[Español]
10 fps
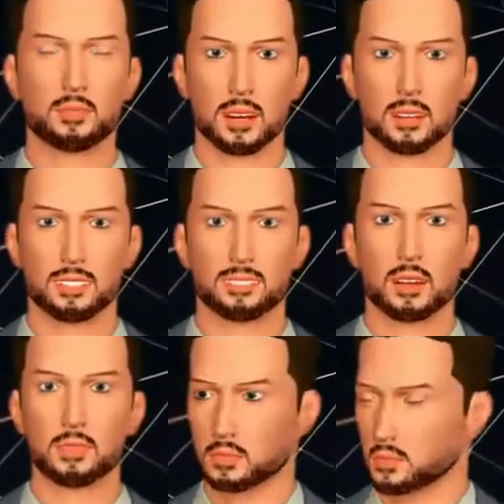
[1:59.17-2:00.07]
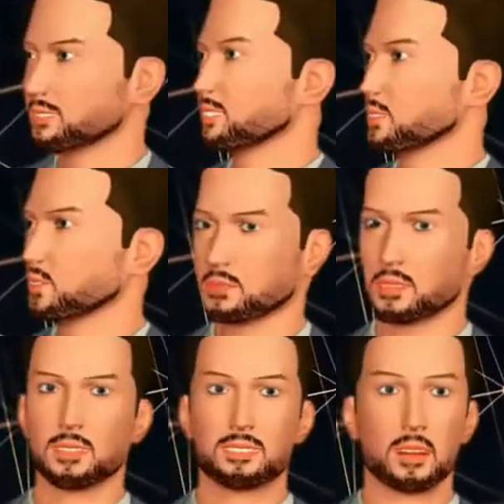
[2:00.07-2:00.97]
Define tus objetivos
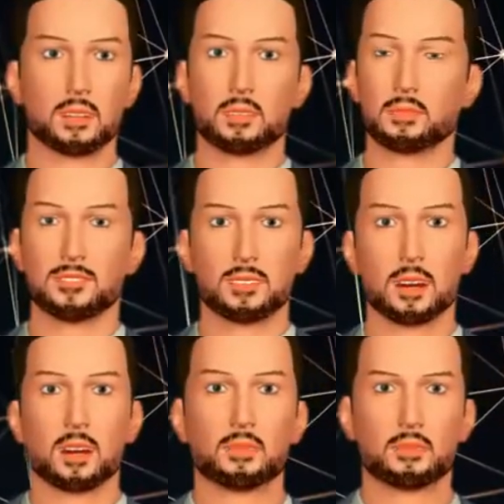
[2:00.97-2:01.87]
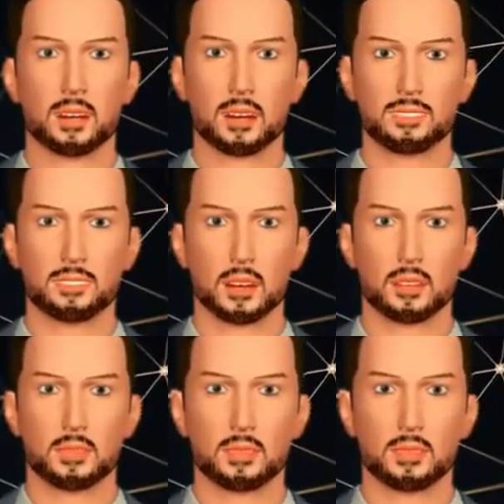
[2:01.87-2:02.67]
y traza tu hoja de ruta para llegar a